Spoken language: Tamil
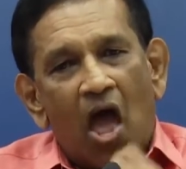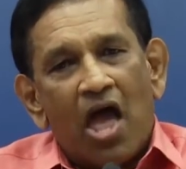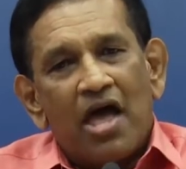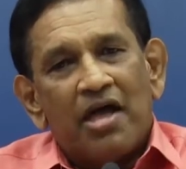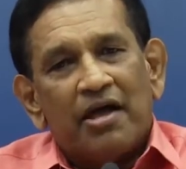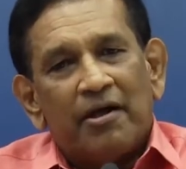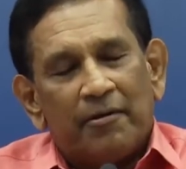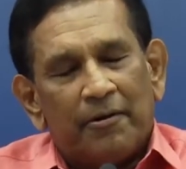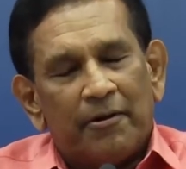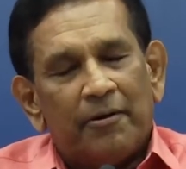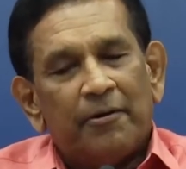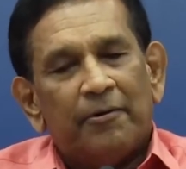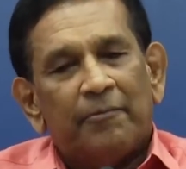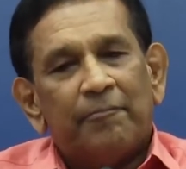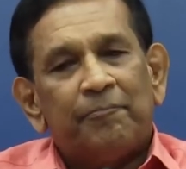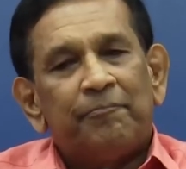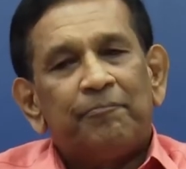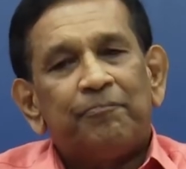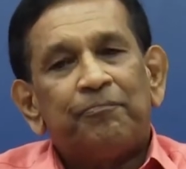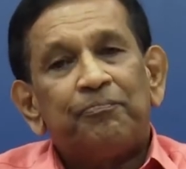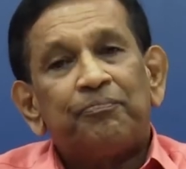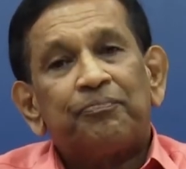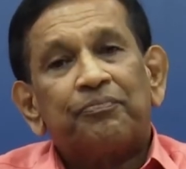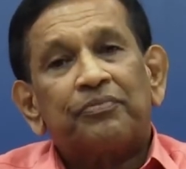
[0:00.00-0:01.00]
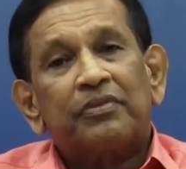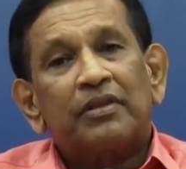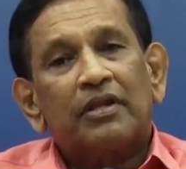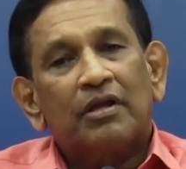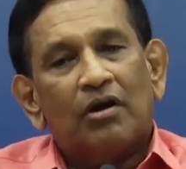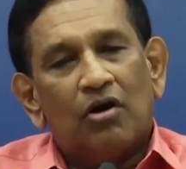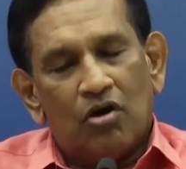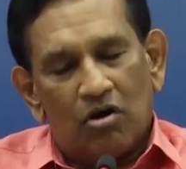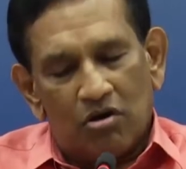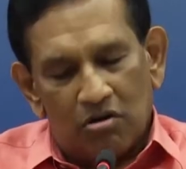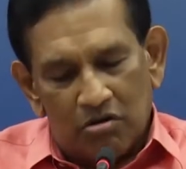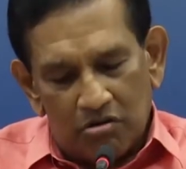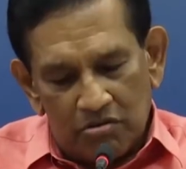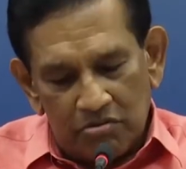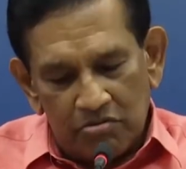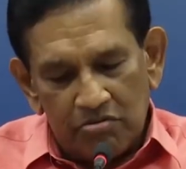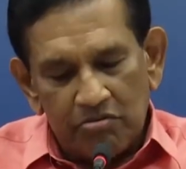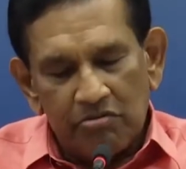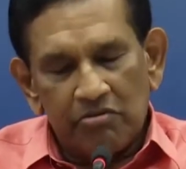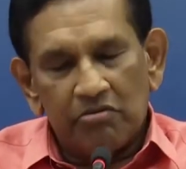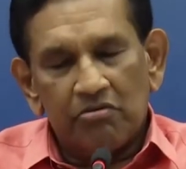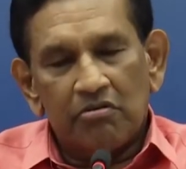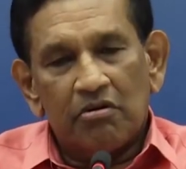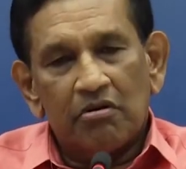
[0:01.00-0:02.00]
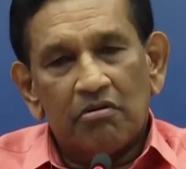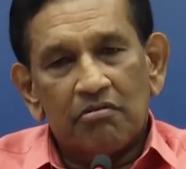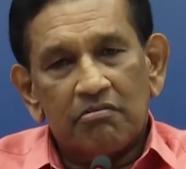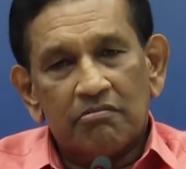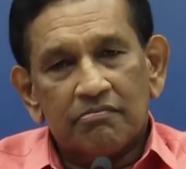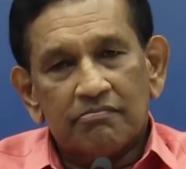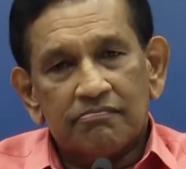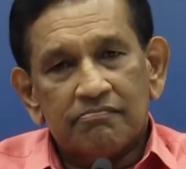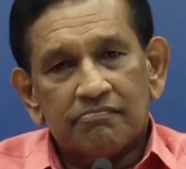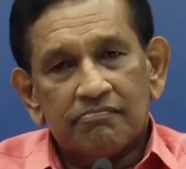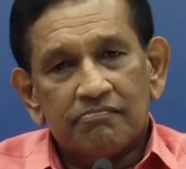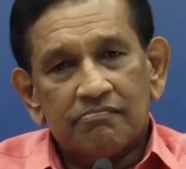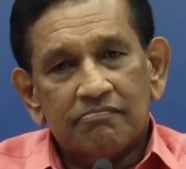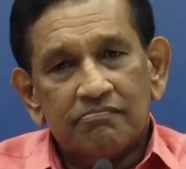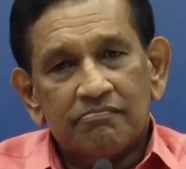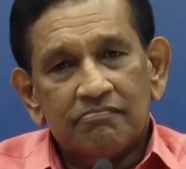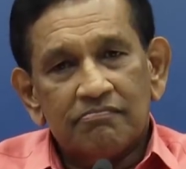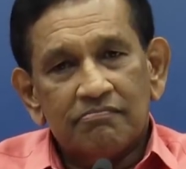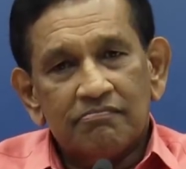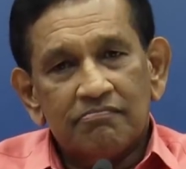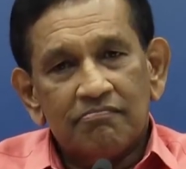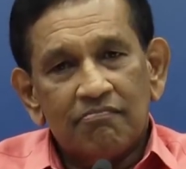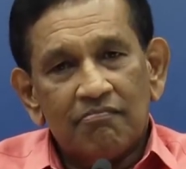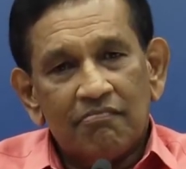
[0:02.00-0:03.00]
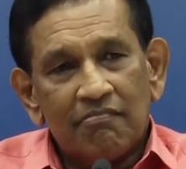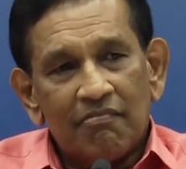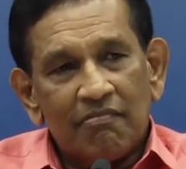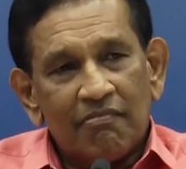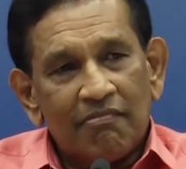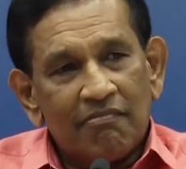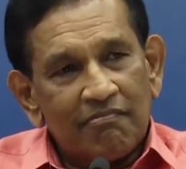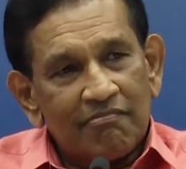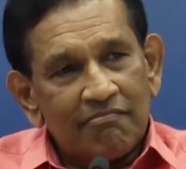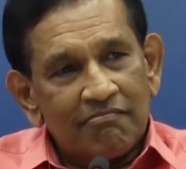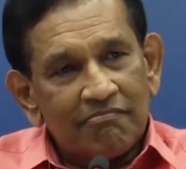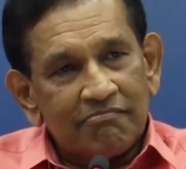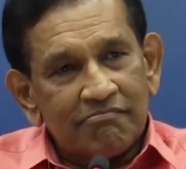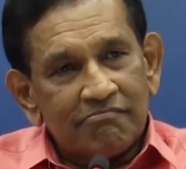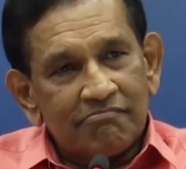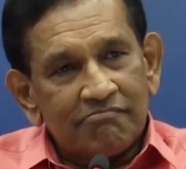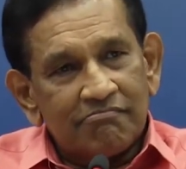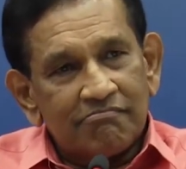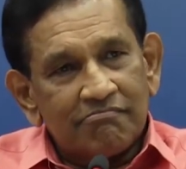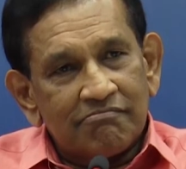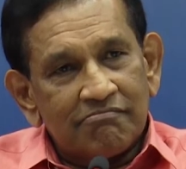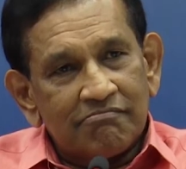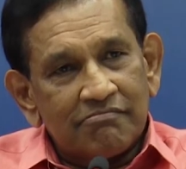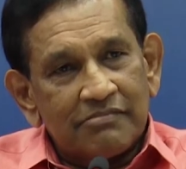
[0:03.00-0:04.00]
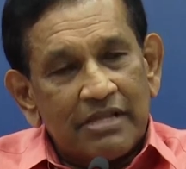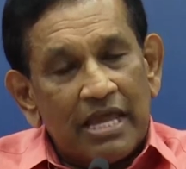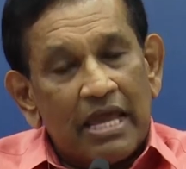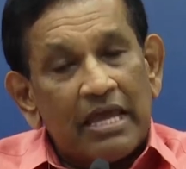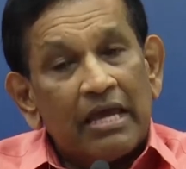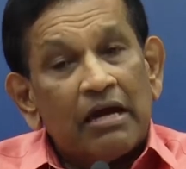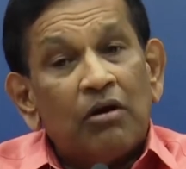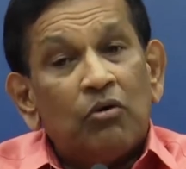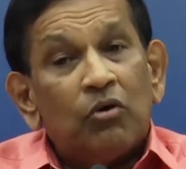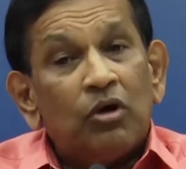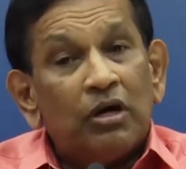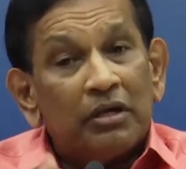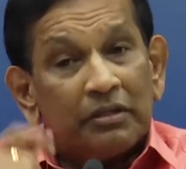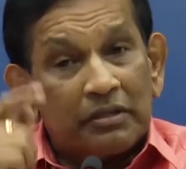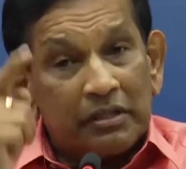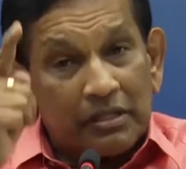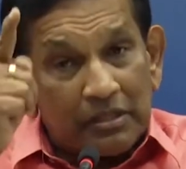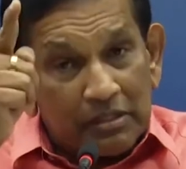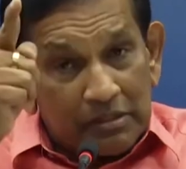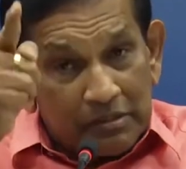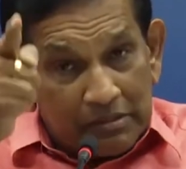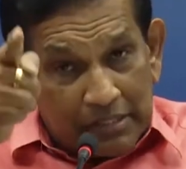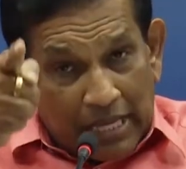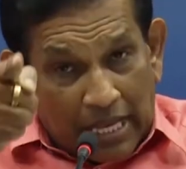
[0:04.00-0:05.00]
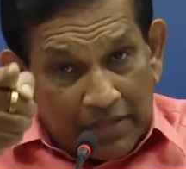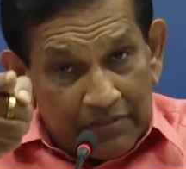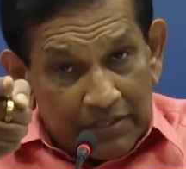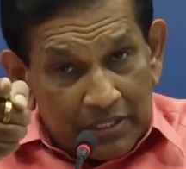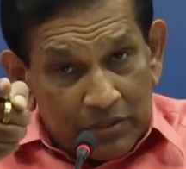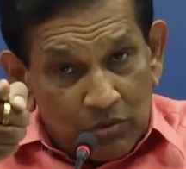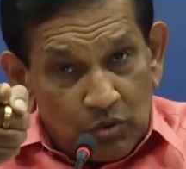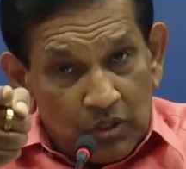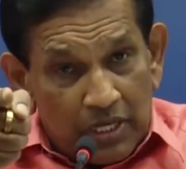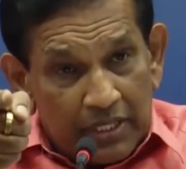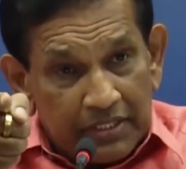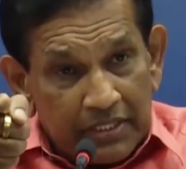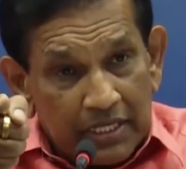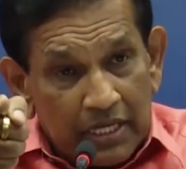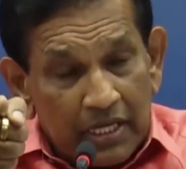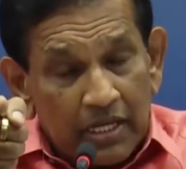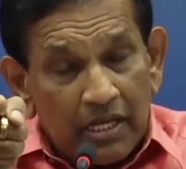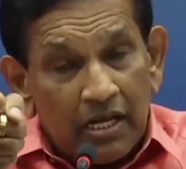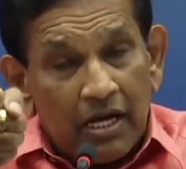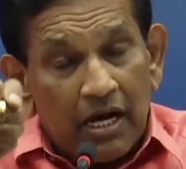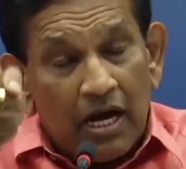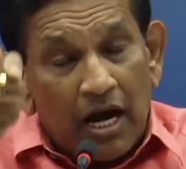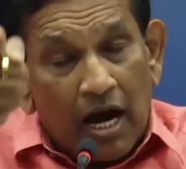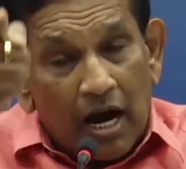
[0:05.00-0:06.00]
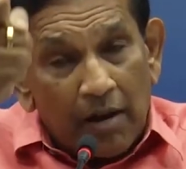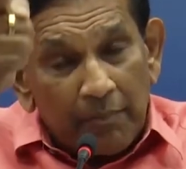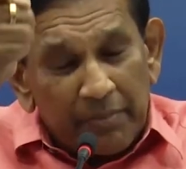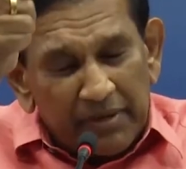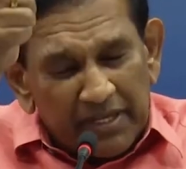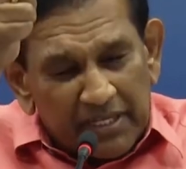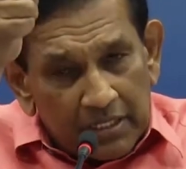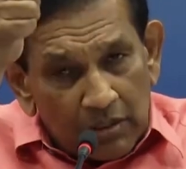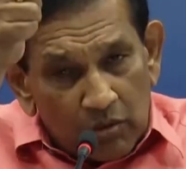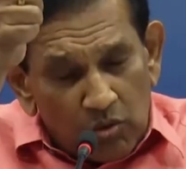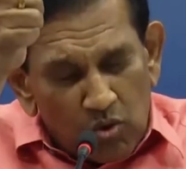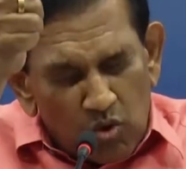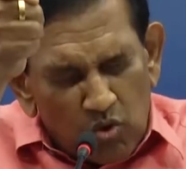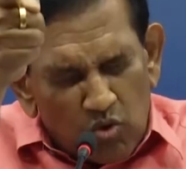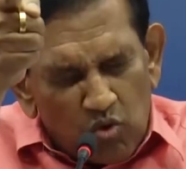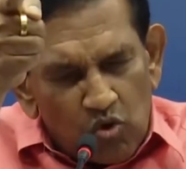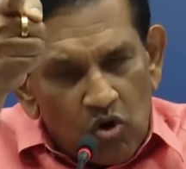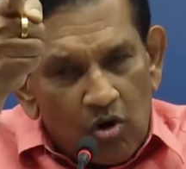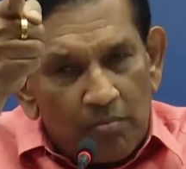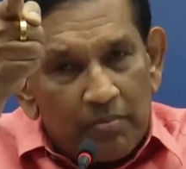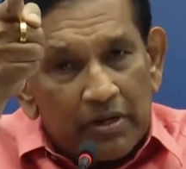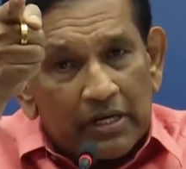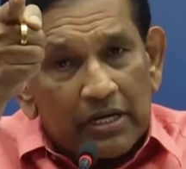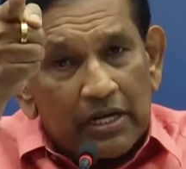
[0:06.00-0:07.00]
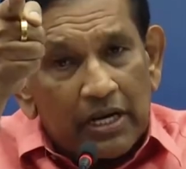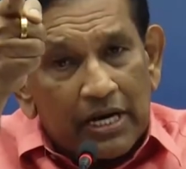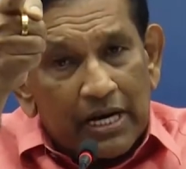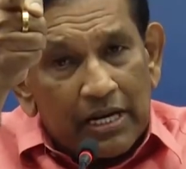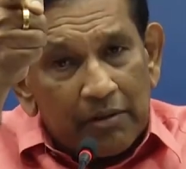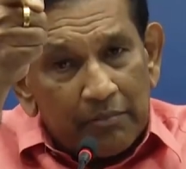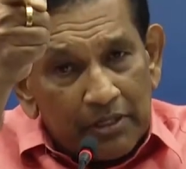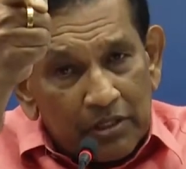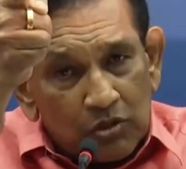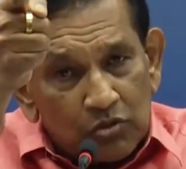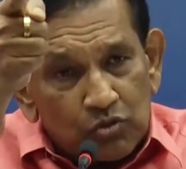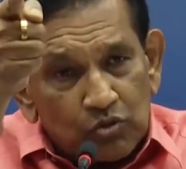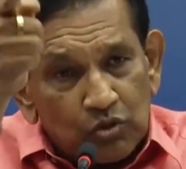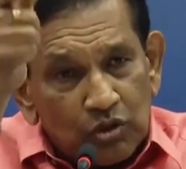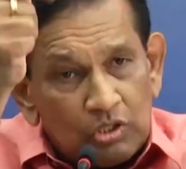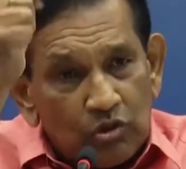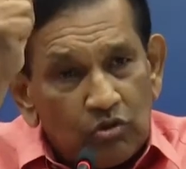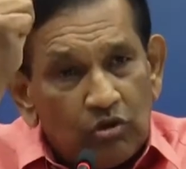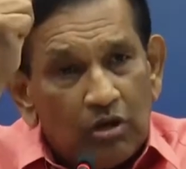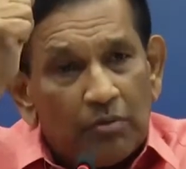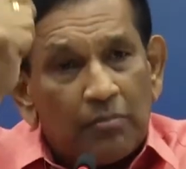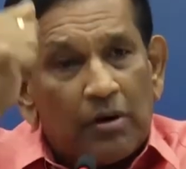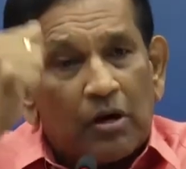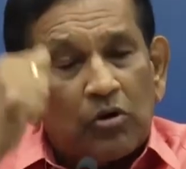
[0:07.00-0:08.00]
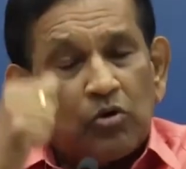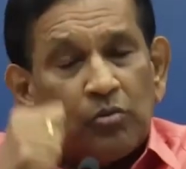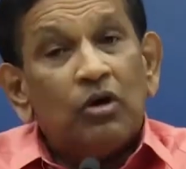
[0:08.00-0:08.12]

பொருட்களின் விலை குறைப்பு உள்ளிட்ட பல்வேறு காரணங்களை நீங்கள் கூறியிருக்கிறீர்கள் அவ்வாறு இருக்க ஏன் மக்கள் தாமரை மொட்டுக்கு தமது வாக்குகளை வழங்கினார்கள்